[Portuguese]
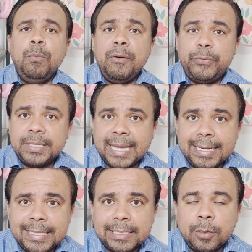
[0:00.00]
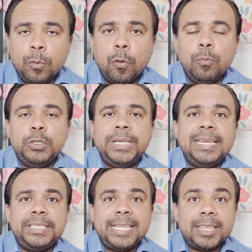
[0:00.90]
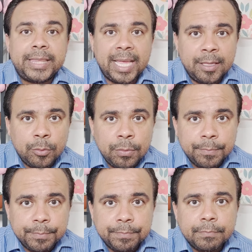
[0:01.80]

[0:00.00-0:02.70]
Uma fiscalização como já está tendo